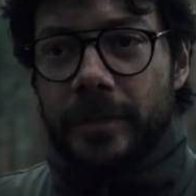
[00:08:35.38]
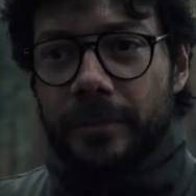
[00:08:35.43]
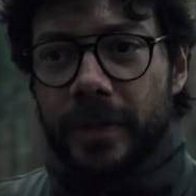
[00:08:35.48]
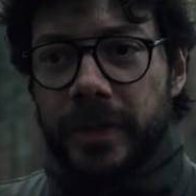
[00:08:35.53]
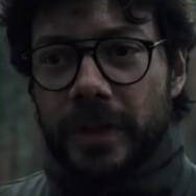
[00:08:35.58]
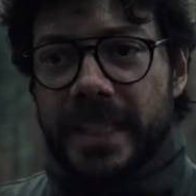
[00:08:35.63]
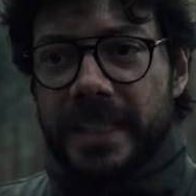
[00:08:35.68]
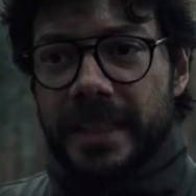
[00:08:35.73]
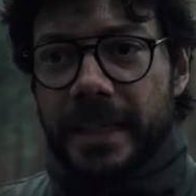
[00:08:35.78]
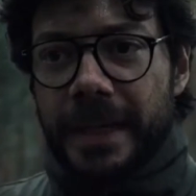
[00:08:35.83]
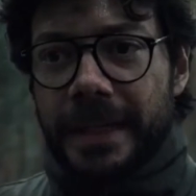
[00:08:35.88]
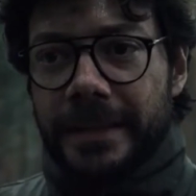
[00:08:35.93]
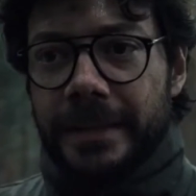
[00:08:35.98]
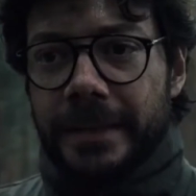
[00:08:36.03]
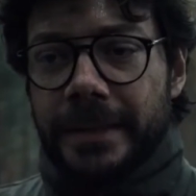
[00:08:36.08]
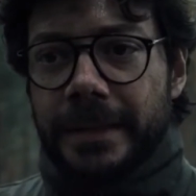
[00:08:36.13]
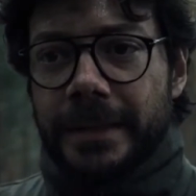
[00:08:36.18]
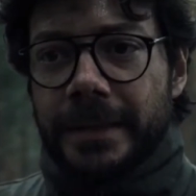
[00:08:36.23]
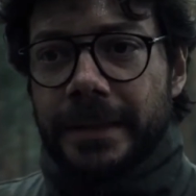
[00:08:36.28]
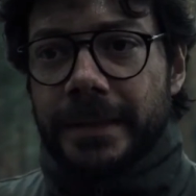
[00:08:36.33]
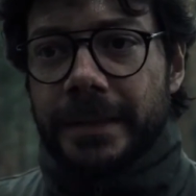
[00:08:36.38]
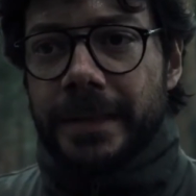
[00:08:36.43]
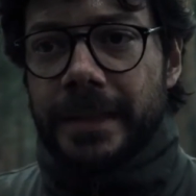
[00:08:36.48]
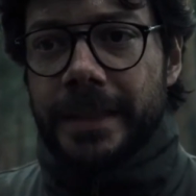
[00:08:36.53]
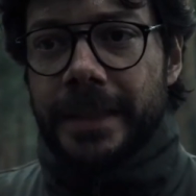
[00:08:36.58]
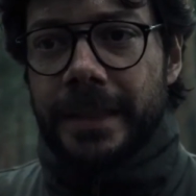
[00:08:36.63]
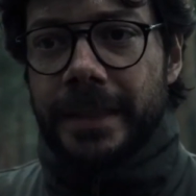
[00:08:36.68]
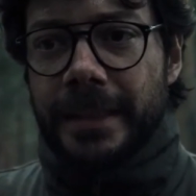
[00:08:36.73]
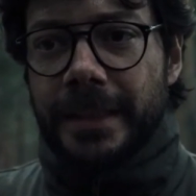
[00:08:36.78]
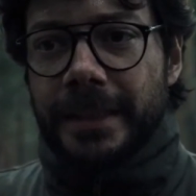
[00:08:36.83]
alengirli
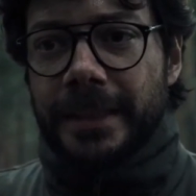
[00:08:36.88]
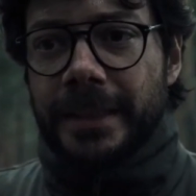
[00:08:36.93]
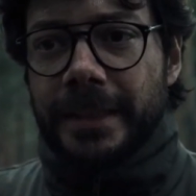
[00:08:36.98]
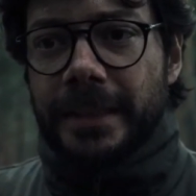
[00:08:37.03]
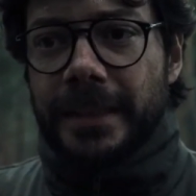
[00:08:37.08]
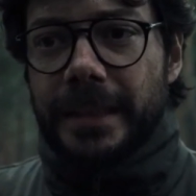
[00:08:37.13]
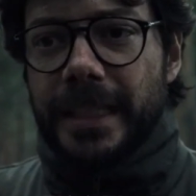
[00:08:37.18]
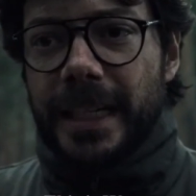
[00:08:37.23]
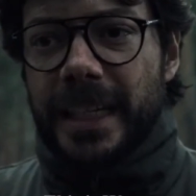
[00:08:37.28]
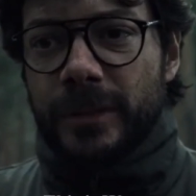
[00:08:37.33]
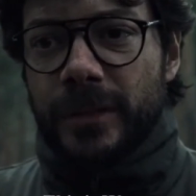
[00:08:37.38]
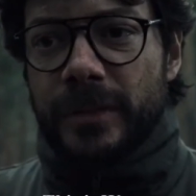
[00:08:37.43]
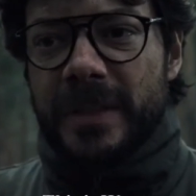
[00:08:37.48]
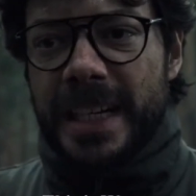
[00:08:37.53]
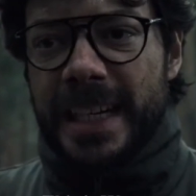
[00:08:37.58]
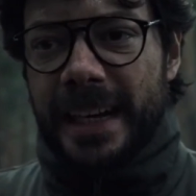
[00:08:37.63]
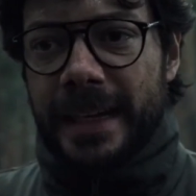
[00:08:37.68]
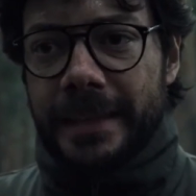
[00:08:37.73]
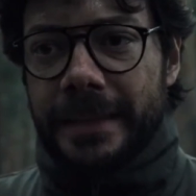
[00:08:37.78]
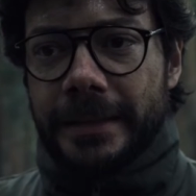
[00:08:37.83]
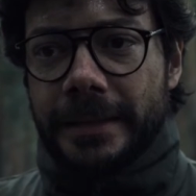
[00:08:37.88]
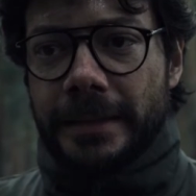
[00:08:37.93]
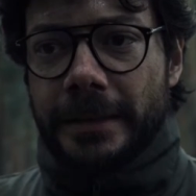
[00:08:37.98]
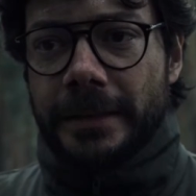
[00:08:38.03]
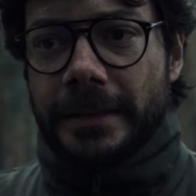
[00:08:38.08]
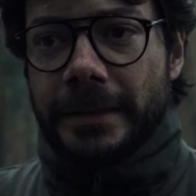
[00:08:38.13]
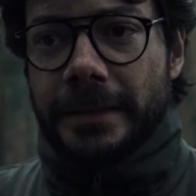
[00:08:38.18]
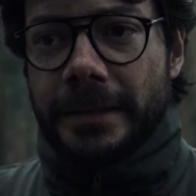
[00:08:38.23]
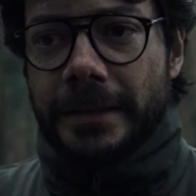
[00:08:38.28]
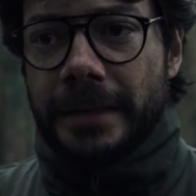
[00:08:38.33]
yollarla elde ettikleri
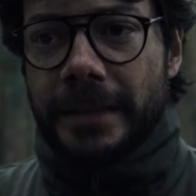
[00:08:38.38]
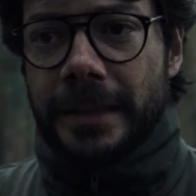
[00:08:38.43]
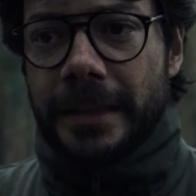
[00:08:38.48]
ve daha